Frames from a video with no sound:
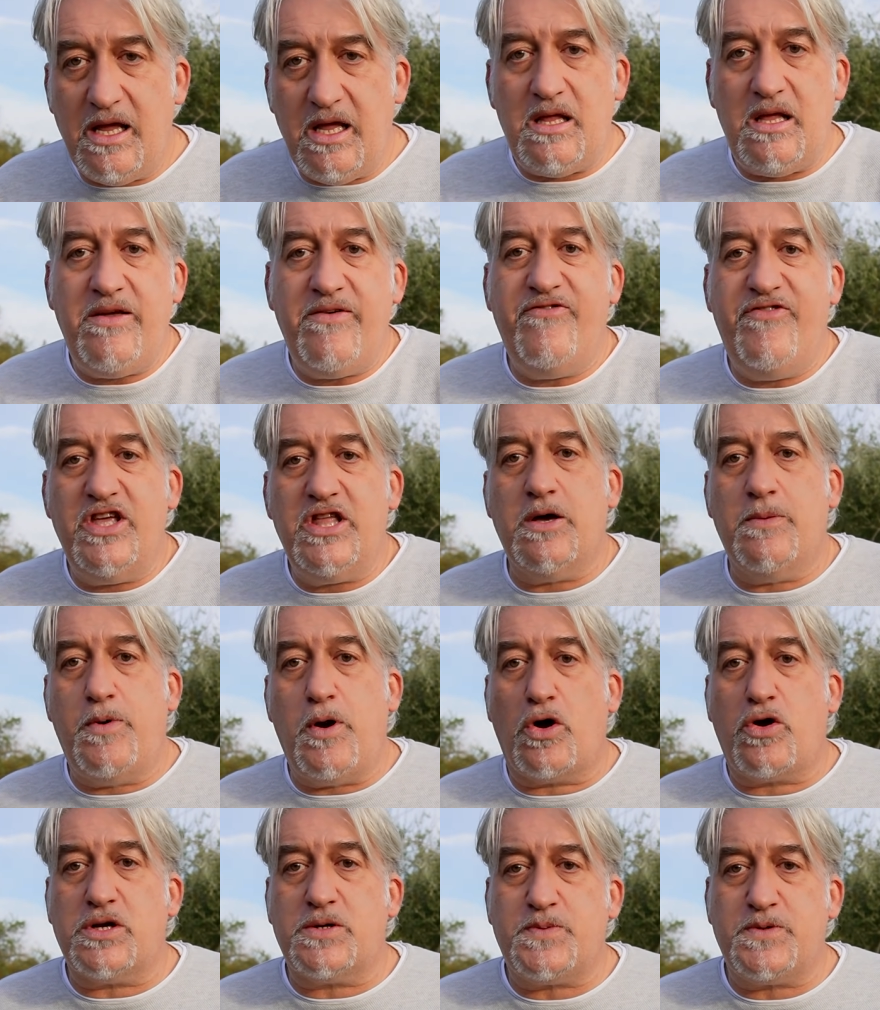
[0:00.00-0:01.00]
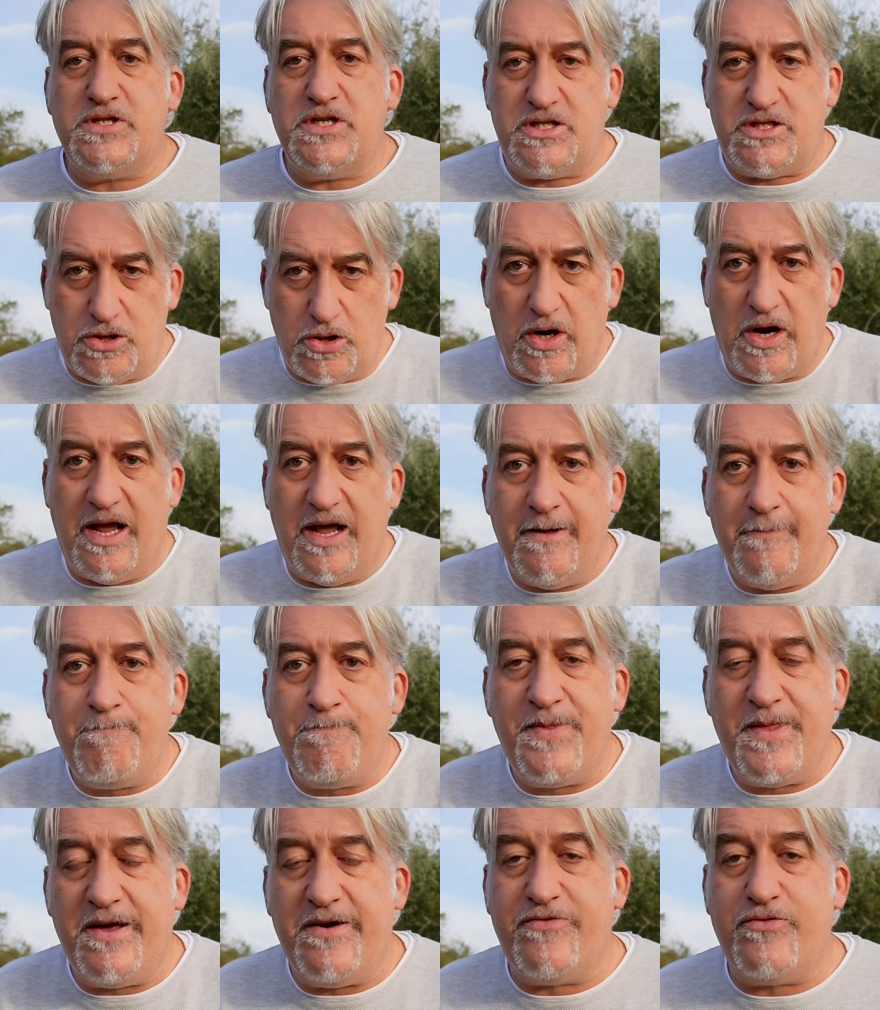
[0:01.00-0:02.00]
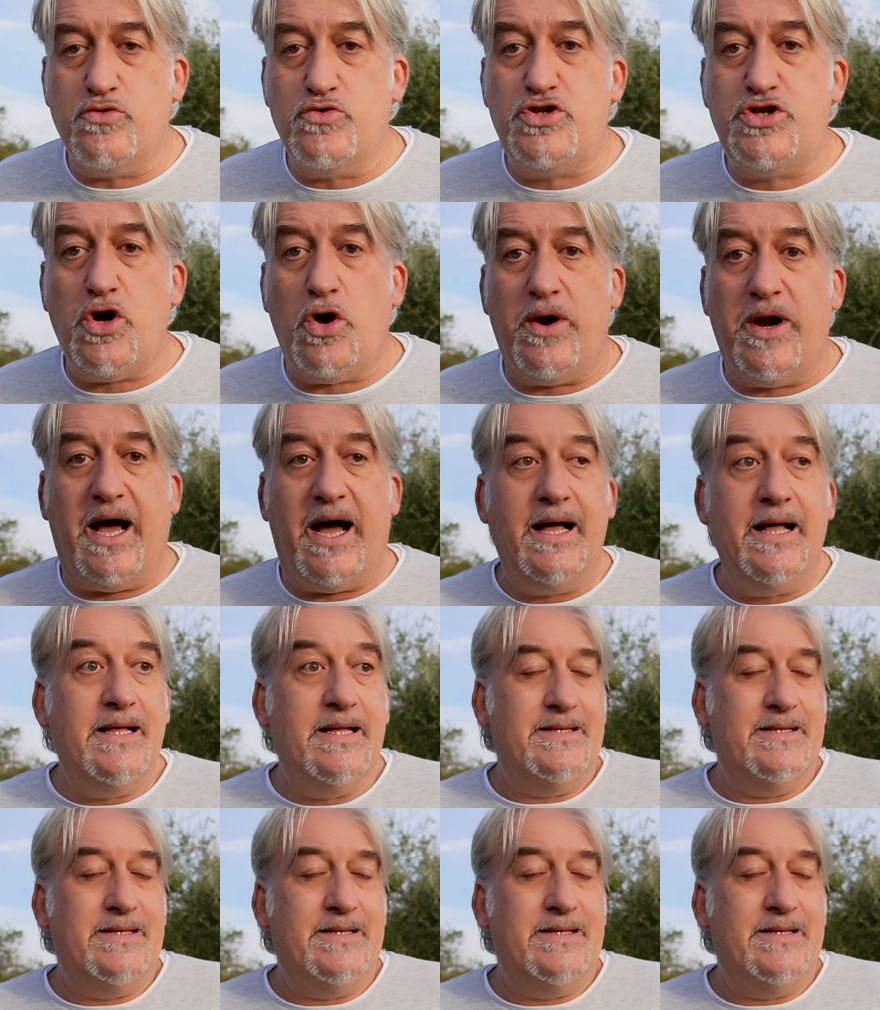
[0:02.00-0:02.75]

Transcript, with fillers: in video e blocco esposizione, funziona.